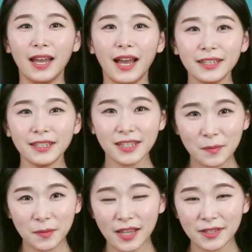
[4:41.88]

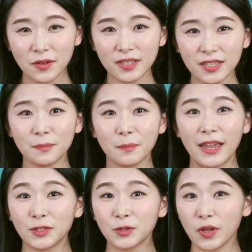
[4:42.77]
하나님께서는
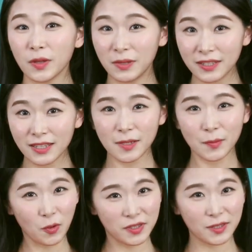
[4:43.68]
베드로의 믿음을
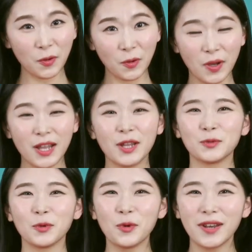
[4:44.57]
보시고
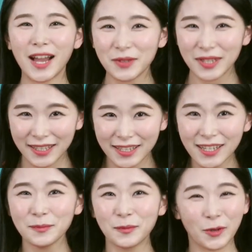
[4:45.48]
놀라운
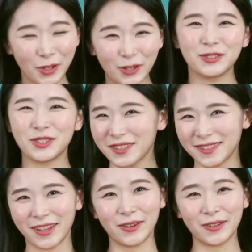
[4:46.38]
일을
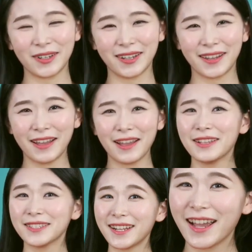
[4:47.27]
보여주셨어요.
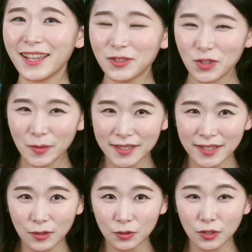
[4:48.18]
사랑하는 꿀벌
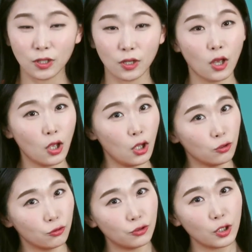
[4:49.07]
친구들,
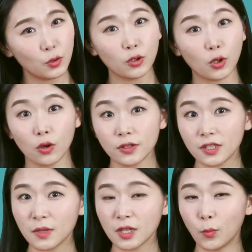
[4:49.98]
우리도
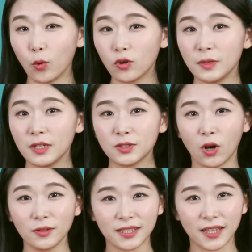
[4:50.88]
열심히 복음을
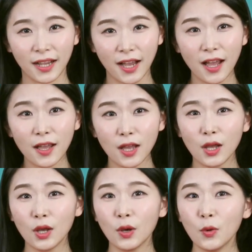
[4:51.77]
전하다가
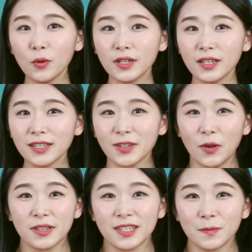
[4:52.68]
혹은
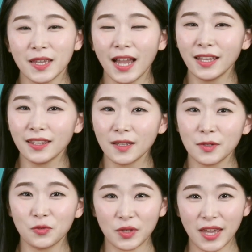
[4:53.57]
열심히
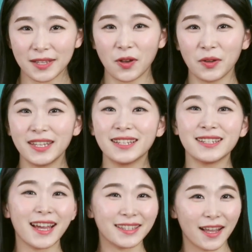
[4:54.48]
하나님을 위해서
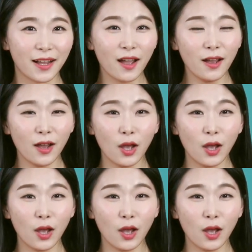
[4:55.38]
일을 하다가